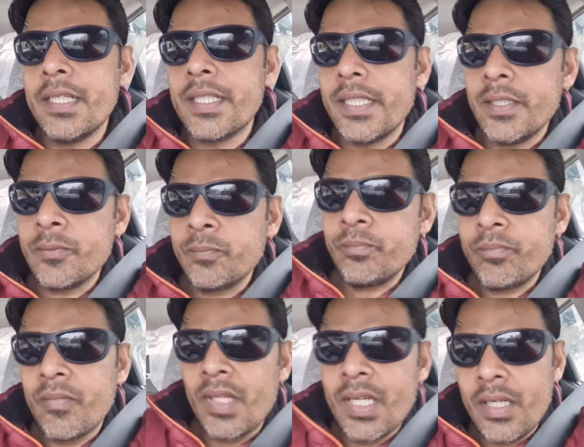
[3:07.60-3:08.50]
चल के
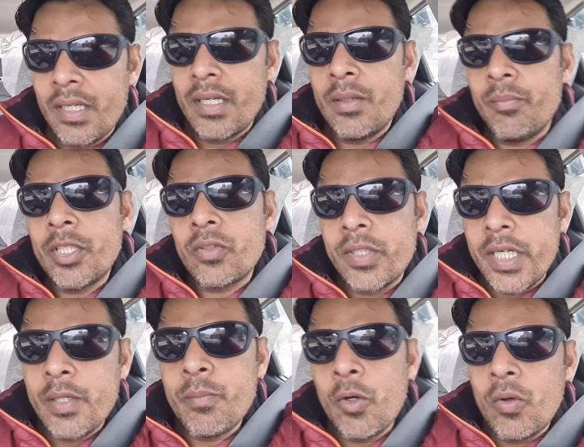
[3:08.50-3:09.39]
मैं तो
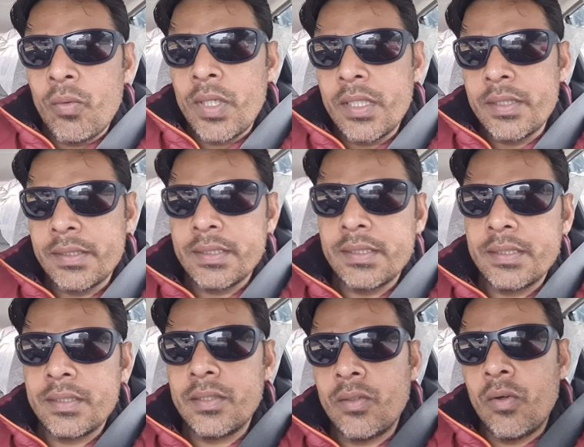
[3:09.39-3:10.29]
यही बोलूँगा
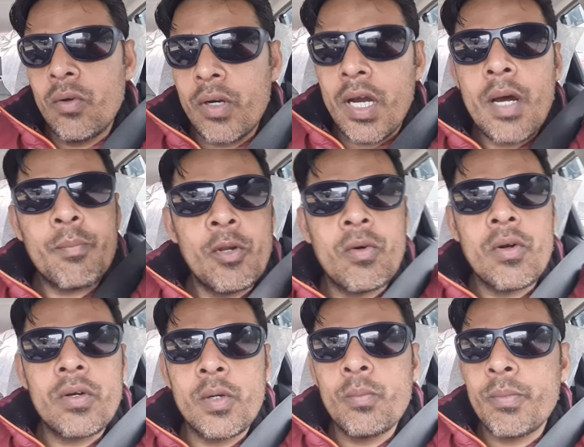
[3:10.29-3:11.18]
और आप
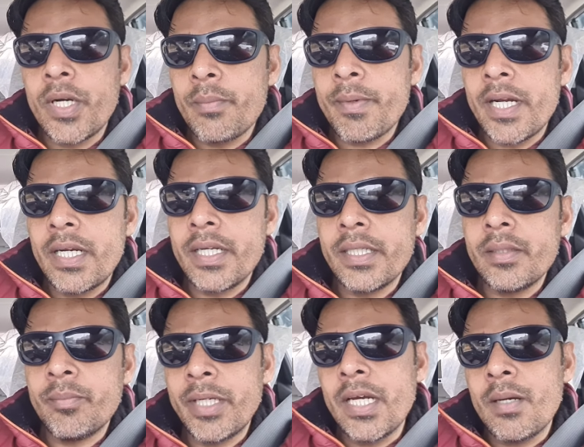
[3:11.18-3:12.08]
लोगों के ऊपर डिपेंड
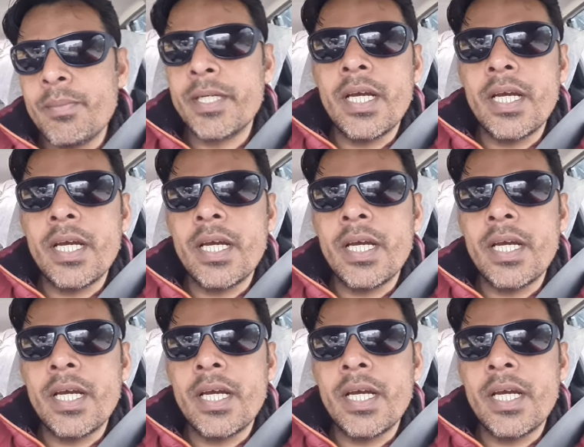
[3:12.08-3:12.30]
है भाई आप